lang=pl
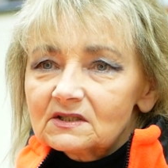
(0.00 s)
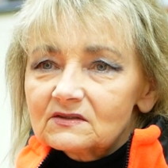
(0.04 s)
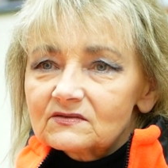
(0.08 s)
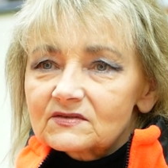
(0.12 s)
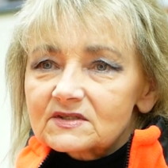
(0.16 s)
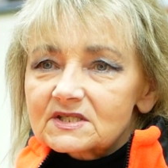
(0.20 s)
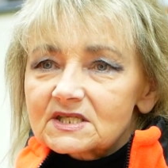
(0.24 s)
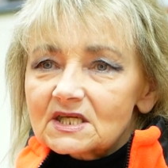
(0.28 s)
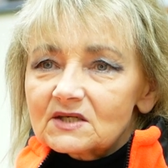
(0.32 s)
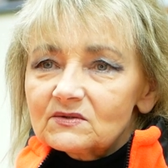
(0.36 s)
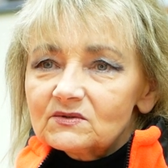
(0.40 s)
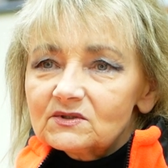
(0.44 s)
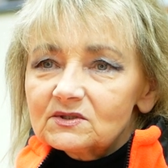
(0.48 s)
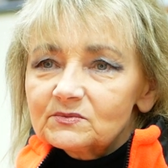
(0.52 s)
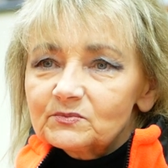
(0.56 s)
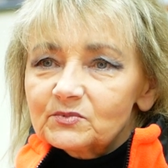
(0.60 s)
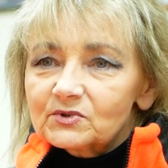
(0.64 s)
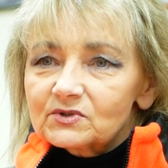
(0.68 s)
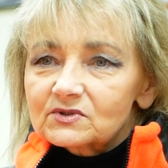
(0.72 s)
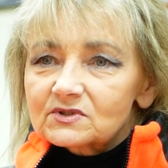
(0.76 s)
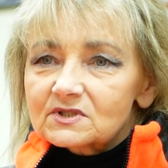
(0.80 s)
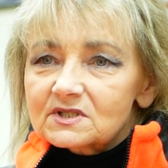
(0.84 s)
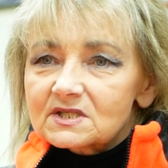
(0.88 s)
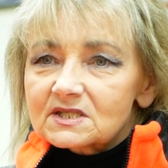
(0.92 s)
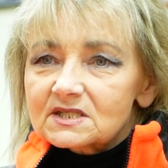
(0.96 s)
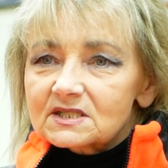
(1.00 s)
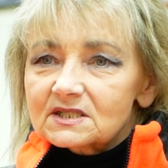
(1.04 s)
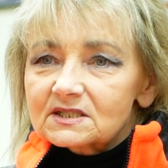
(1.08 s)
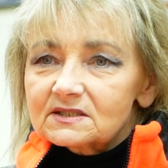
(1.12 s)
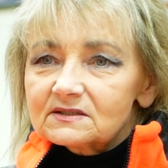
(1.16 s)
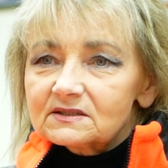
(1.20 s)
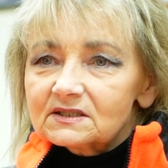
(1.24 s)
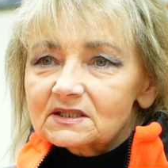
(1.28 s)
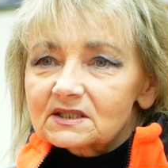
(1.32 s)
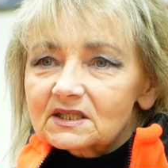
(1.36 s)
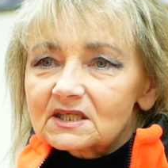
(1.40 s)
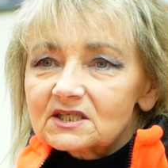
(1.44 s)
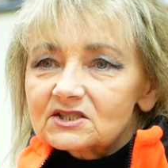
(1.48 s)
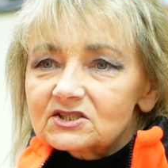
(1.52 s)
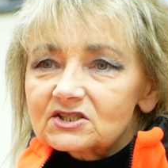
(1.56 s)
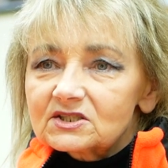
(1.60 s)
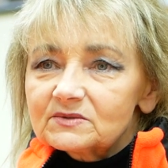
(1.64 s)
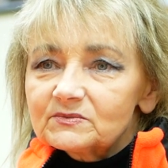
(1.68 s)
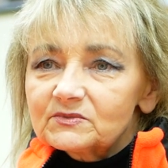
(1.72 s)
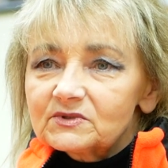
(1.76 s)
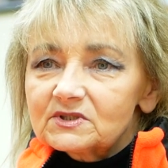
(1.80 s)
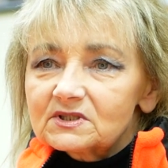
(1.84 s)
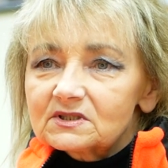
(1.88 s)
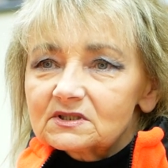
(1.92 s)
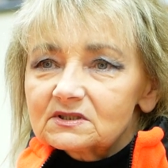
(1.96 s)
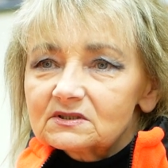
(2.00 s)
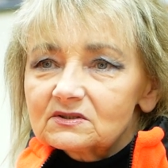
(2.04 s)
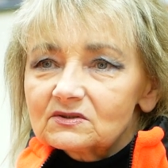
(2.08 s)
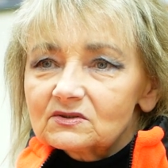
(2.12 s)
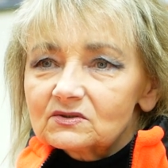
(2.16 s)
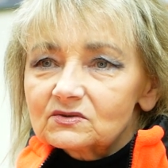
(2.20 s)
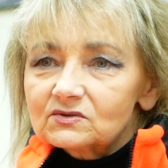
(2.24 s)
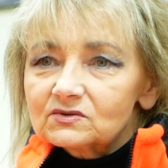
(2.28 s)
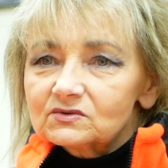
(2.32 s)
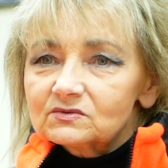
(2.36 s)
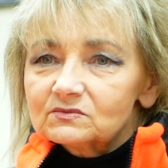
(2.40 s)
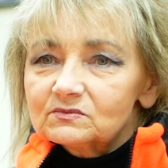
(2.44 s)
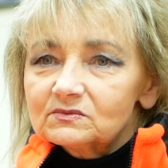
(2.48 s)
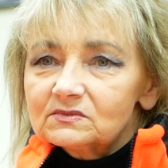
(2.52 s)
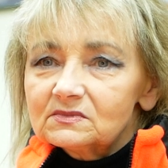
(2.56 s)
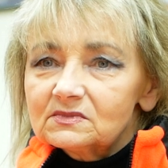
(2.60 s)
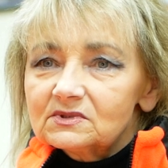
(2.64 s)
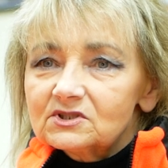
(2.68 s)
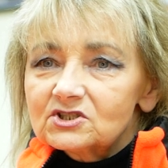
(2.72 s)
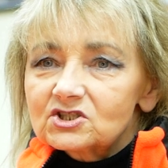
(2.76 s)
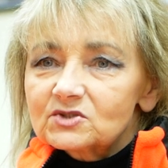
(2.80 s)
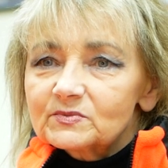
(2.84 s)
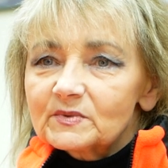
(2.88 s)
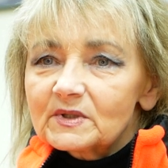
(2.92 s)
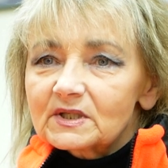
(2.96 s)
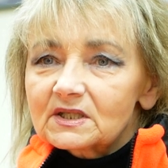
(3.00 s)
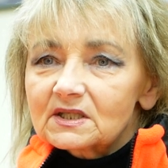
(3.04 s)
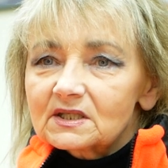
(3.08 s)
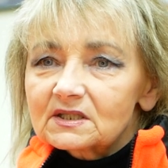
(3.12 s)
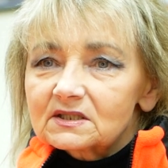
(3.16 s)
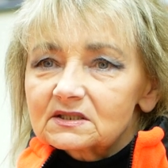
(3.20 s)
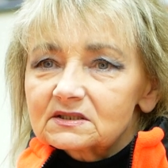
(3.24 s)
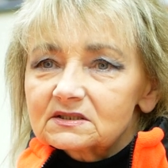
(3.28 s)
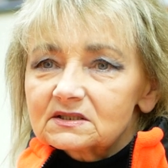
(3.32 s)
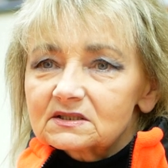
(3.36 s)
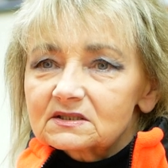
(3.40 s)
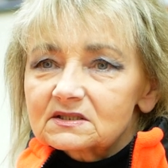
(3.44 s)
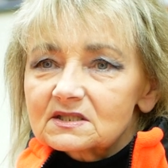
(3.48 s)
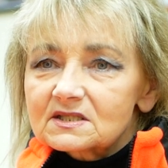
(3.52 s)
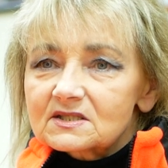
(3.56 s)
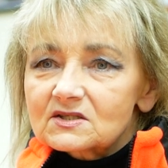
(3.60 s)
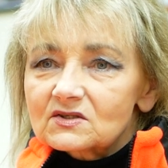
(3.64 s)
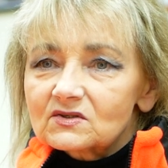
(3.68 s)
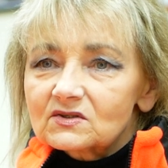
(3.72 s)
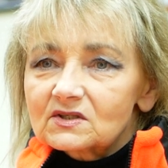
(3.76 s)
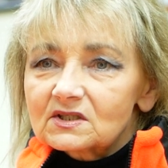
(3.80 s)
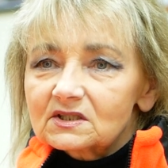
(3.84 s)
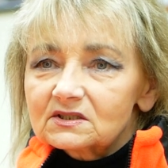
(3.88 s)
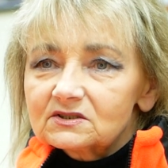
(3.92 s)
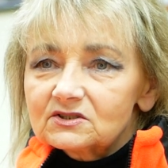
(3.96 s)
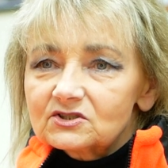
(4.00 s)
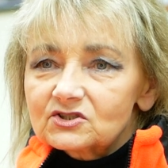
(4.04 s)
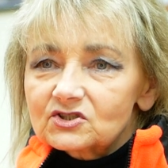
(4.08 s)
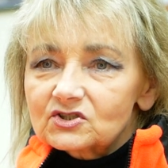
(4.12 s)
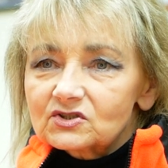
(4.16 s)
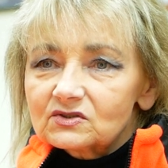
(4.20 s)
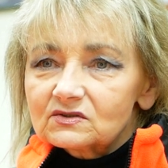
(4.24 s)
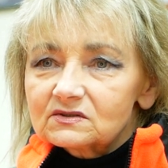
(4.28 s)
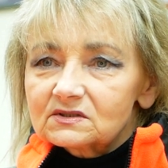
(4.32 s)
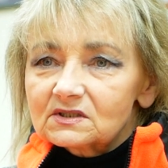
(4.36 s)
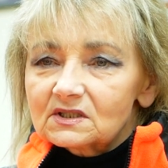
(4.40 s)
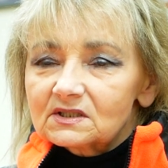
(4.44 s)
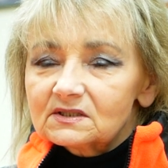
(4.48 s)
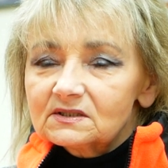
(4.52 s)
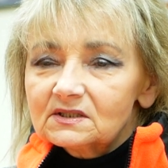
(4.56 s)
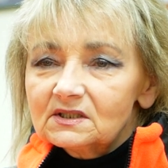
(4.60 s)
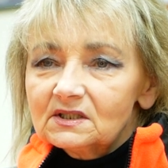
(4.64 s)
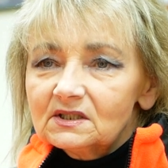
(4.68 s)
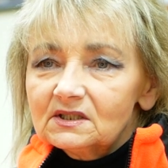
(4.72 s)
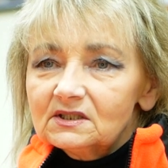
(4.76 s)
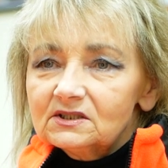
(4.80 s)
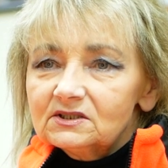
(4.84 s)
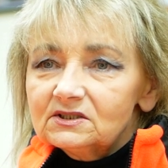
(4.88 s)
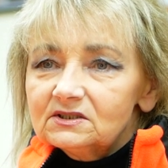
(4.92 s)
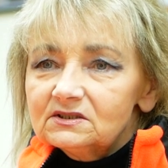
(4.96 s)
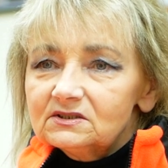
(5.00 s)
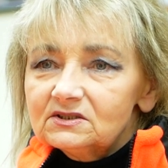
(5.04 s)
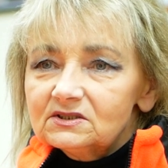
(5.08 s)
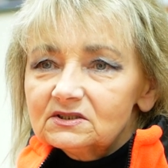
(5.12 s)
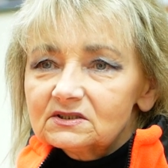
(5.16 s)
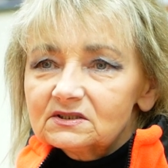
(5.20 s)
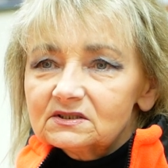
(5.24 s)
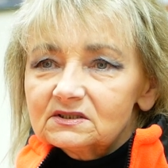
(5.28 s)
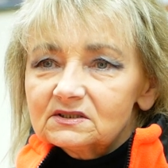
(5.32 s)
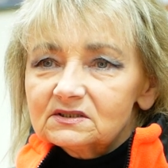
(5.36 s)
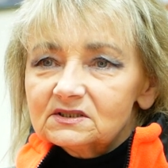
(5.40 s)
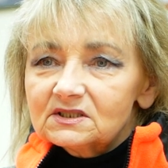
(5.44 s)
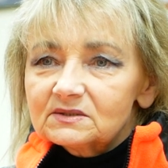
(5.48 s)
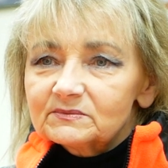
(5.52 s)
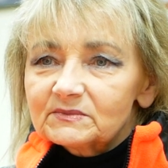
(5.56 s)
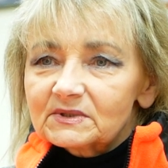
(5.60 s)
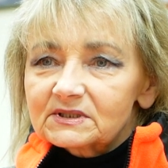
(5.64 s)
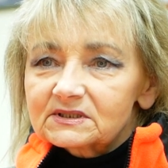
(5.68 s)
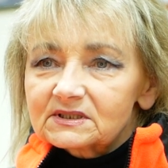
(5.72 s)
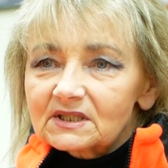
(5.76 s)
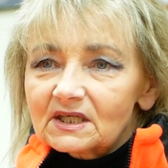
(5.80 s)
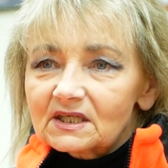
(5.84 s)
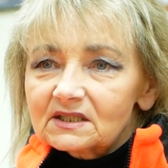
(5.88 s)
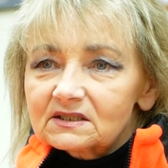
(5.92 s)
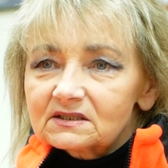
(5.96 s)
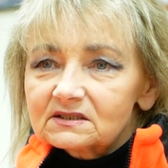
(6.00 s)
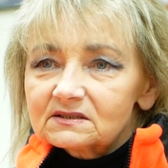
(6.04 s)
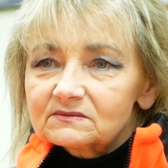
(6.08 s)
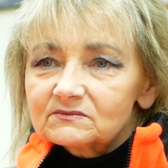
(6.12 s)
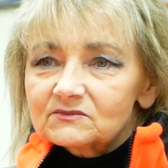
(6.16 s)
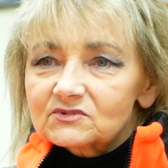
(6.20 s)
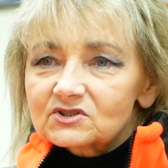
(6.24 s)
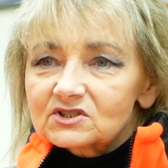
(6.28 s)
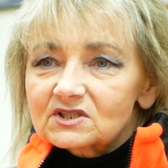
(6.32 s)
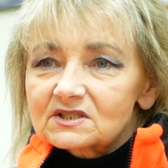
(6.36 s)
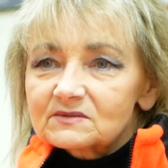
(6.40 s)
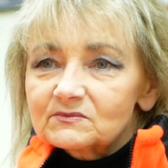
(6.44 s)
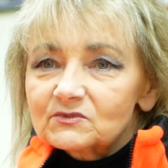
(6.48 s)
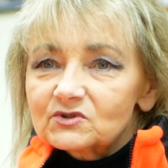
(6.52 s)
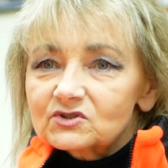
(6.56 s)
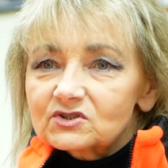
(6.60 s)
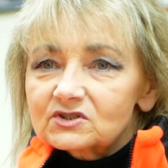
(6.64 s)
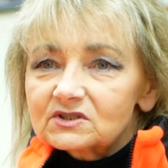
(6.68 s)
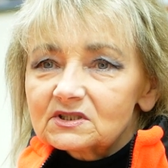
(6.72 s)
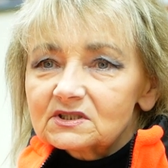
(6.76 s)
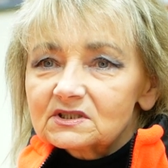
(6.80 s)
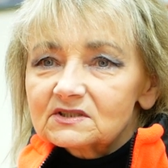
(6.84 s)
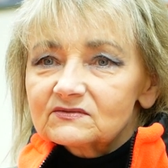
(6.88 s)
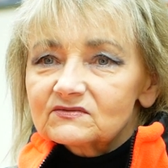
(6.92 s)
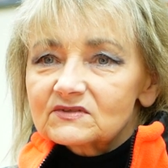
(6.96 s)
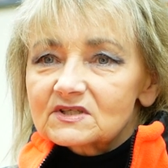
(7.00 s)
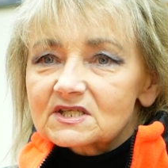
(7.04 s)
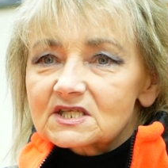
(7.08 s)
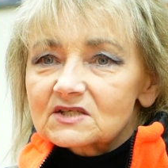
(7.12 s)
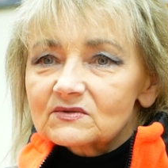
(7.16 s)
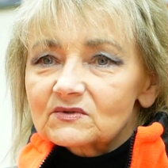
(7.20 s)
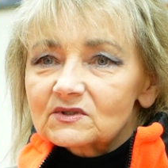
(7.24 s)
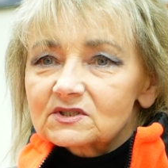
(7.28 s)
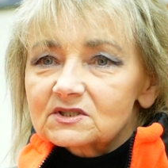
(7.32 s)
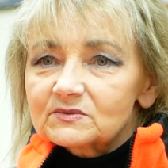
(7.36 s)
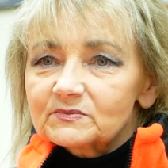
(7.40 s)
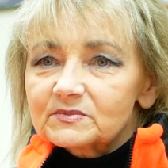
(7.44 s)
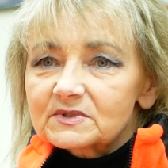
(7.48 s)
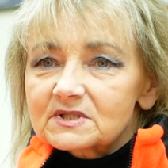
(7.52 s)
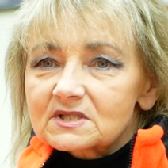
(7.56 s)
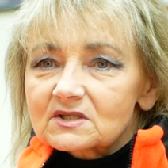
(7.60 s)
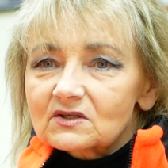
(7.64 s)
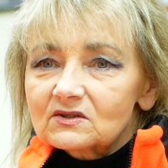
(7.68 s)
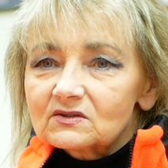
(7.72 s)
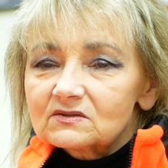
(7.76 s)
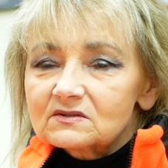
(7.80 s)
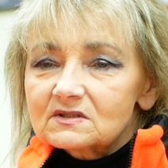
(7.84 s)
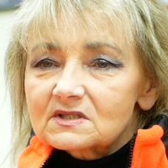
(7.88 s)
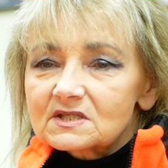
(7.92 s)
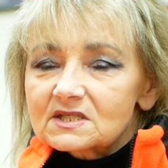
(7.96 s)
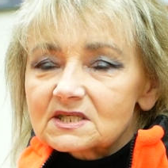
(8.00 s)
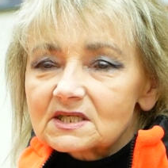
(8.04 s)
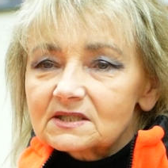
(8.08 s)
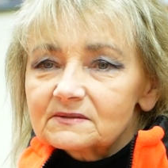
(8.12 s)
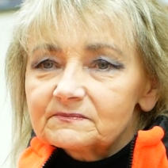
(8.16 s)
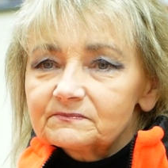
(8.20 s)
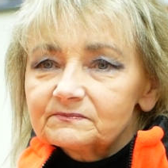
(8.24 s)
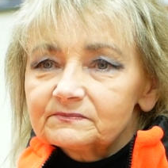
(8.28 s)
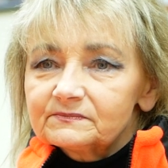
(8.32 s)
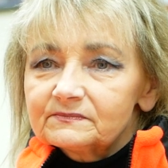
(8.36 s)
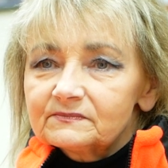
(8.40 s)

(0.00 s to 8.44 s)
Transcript: W całej Polsce, na każdym terytorium, liczba karetek jest ograniczona i nigdy nie ma tak, że można je wysyłać bez końca.